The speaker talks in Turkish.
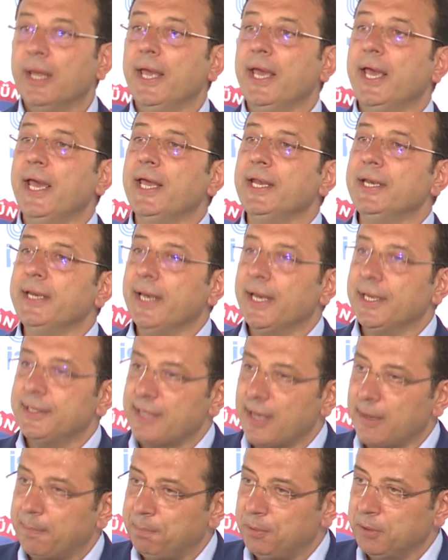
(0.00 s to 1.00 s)
en
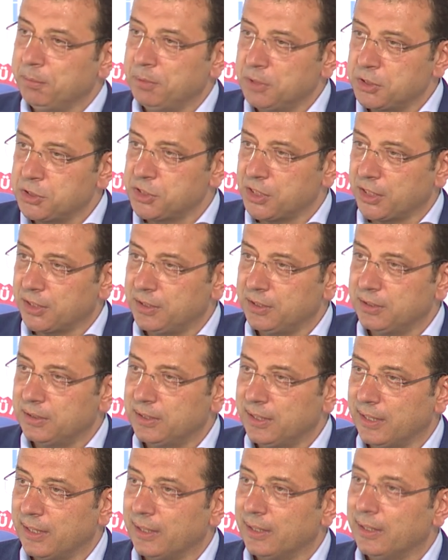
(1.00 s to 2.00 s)
edepli bir
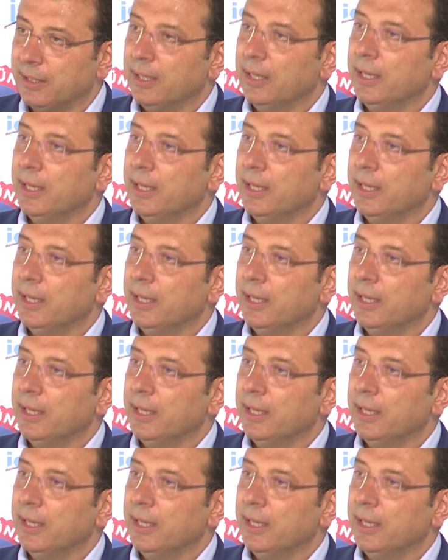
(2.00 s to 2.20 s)
şekilde,